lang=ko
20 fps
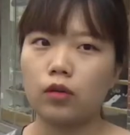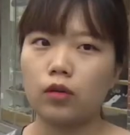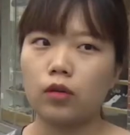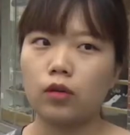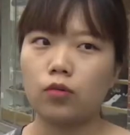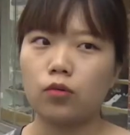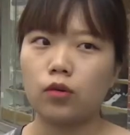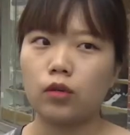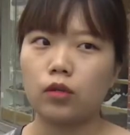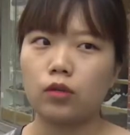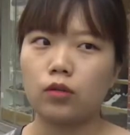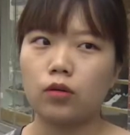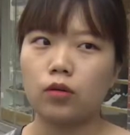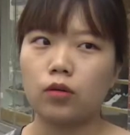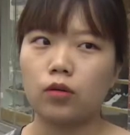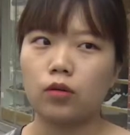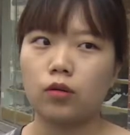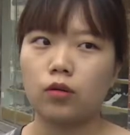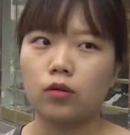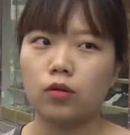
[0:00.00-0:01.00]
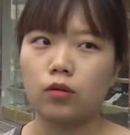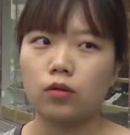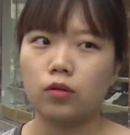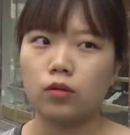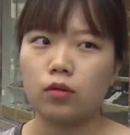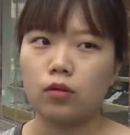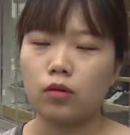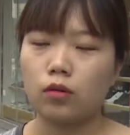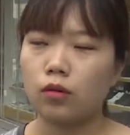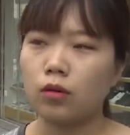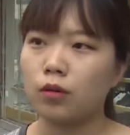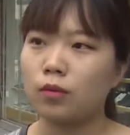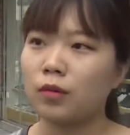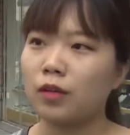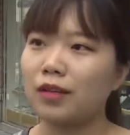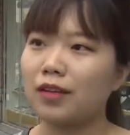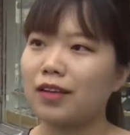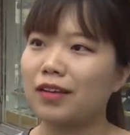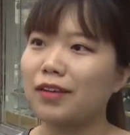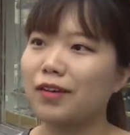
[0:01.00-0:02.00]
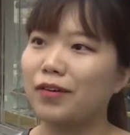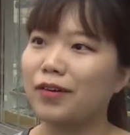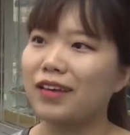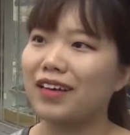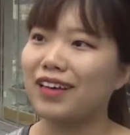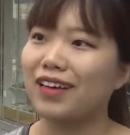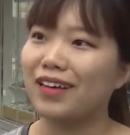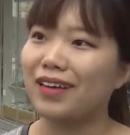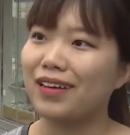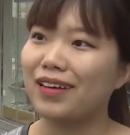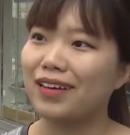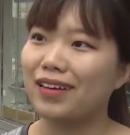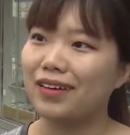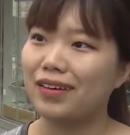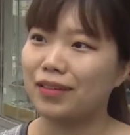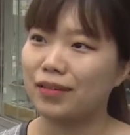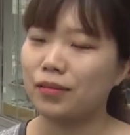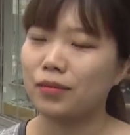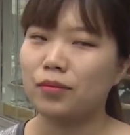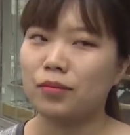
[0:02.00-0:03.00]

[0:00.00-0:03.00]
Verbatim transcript: 거리라고 해서 얼마나 여기에